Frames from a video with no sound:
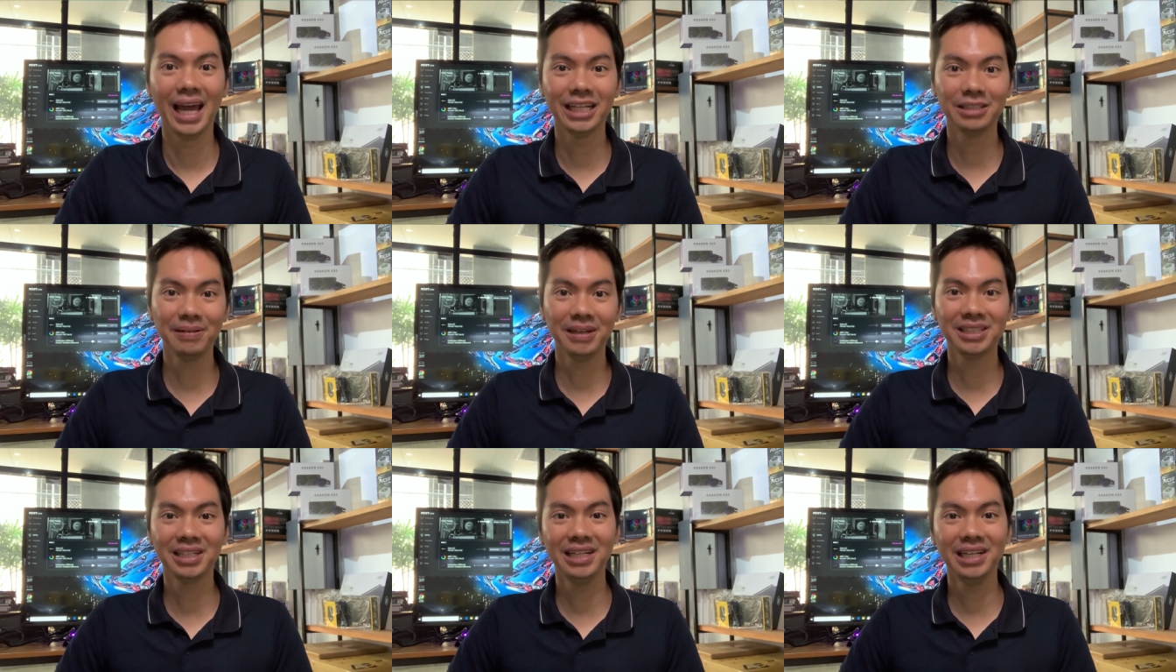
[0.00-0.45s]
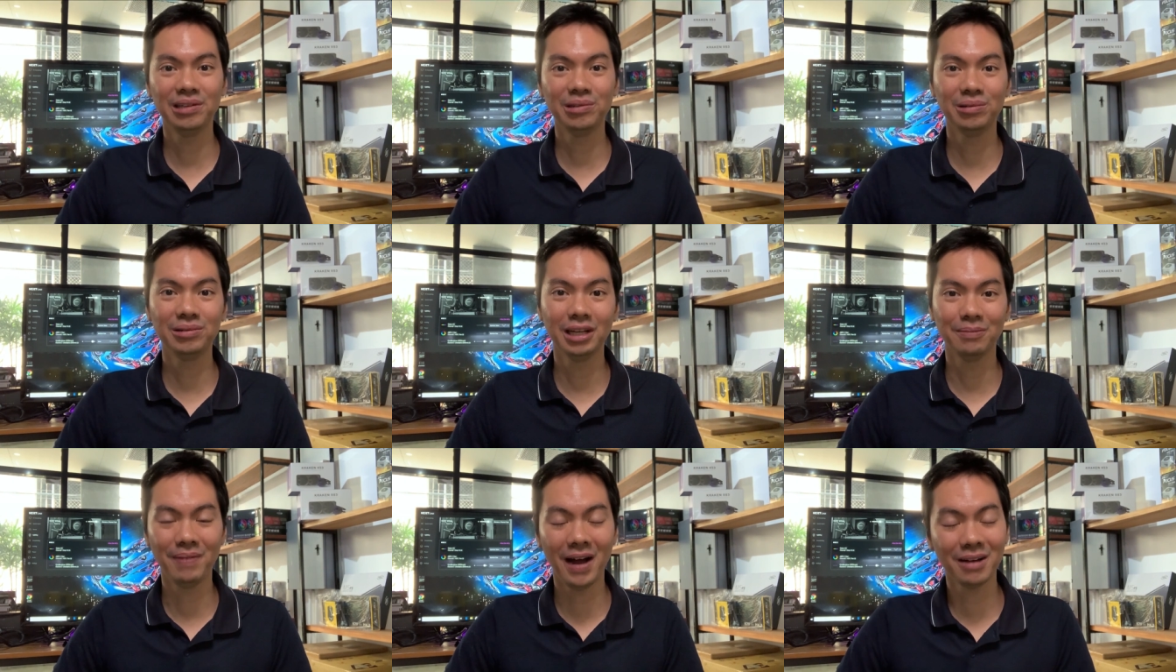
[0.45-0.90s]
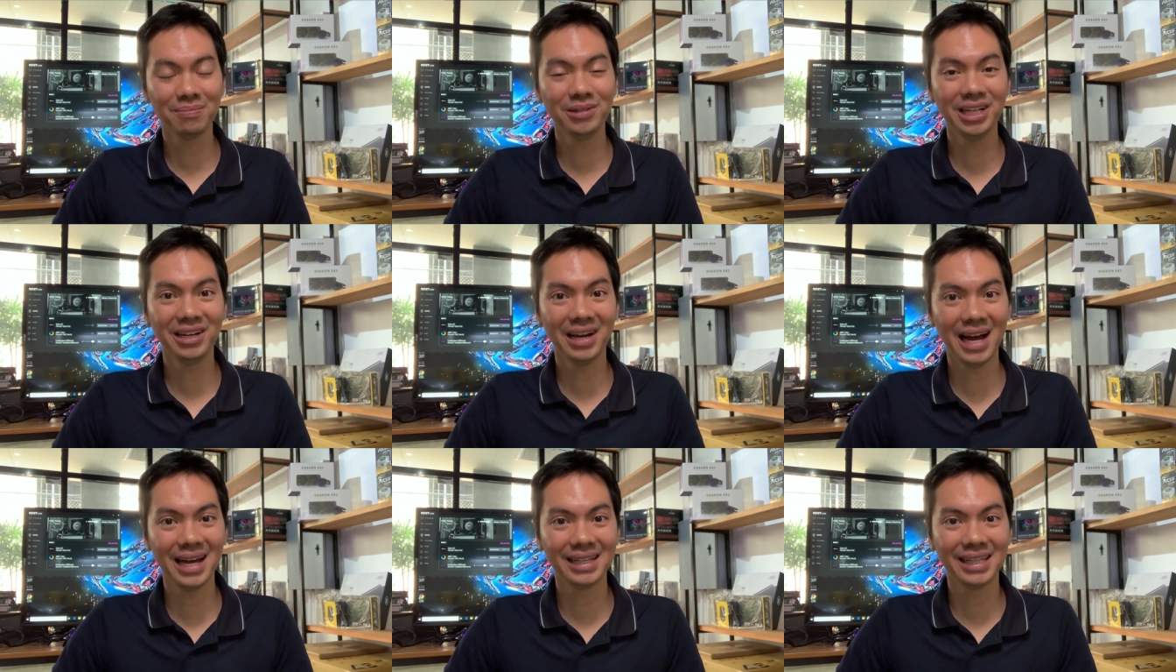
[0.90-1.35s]
Especially kung napack
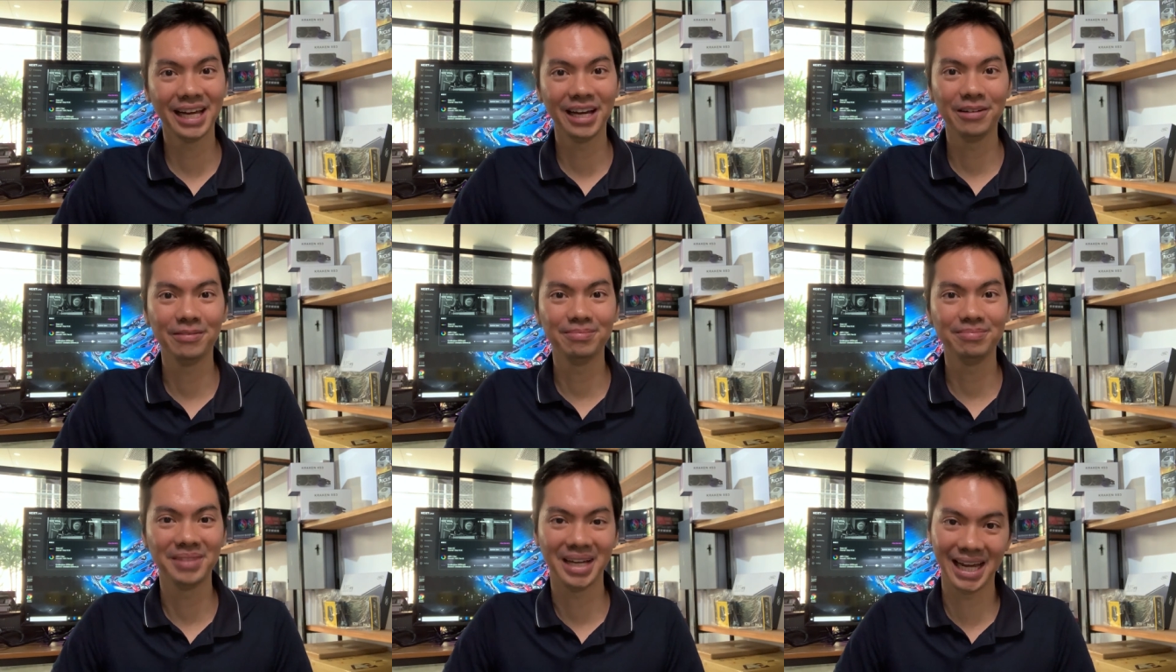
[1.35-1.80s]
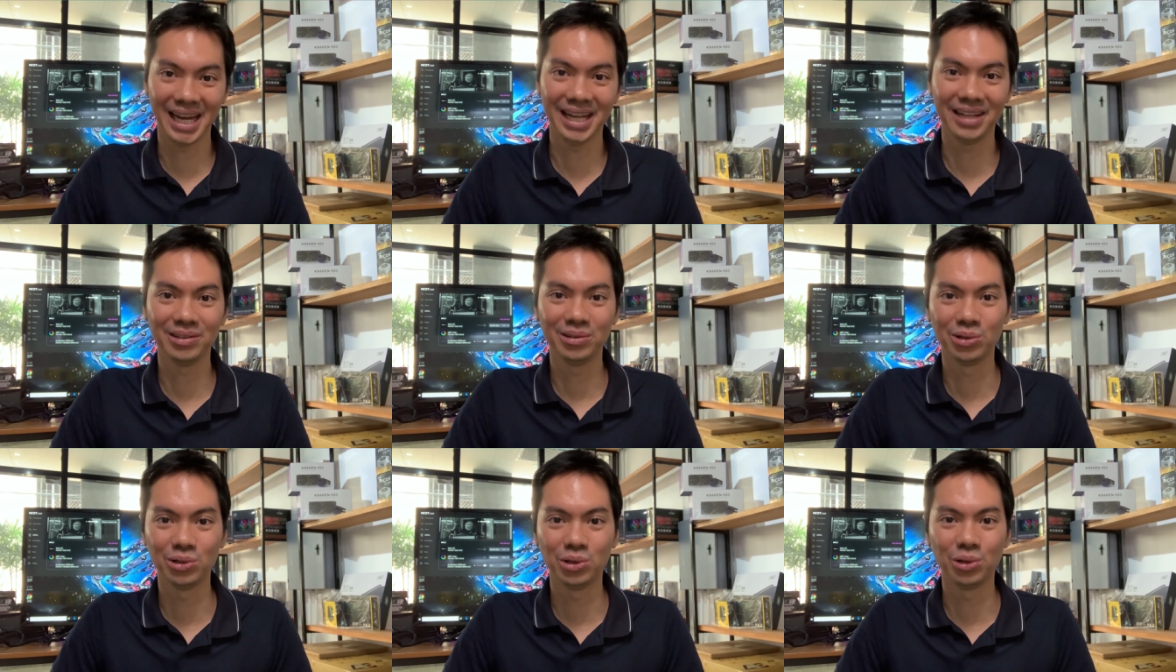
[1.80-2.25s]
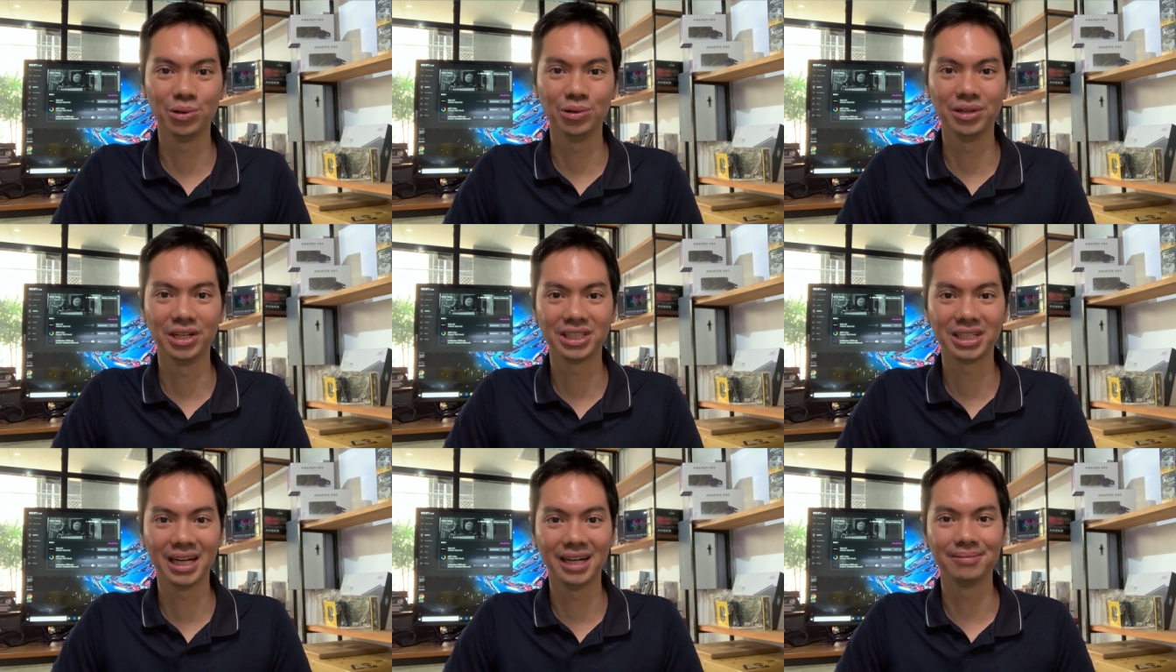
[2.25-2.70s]
mo na yung item and good to go
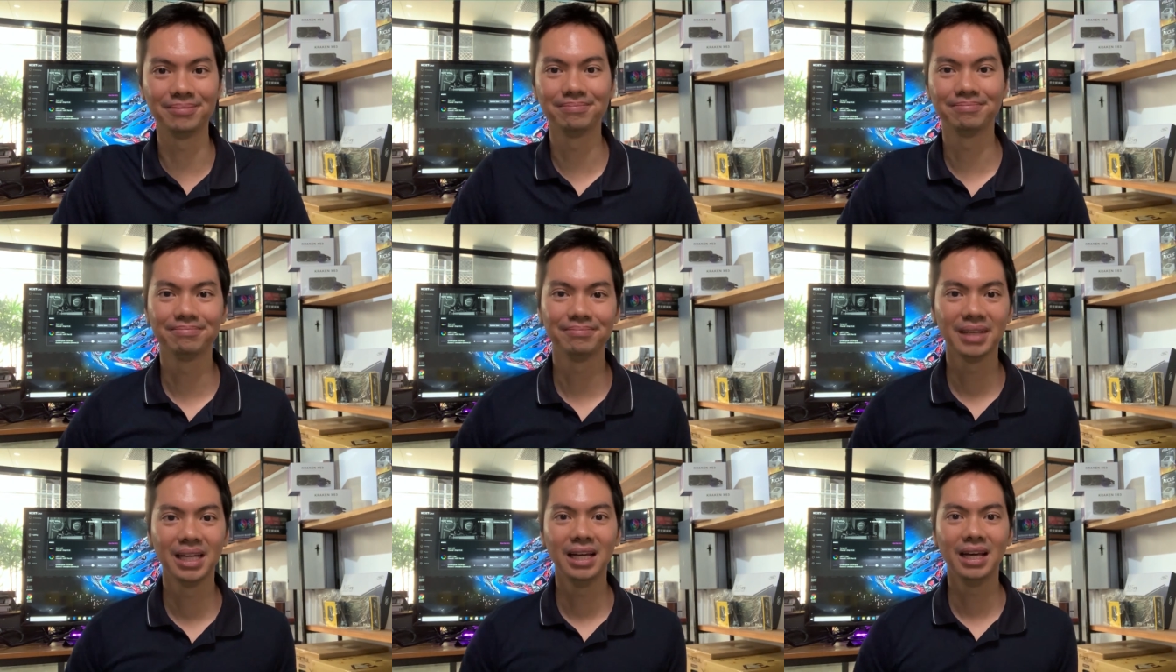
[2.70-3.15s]
na siya.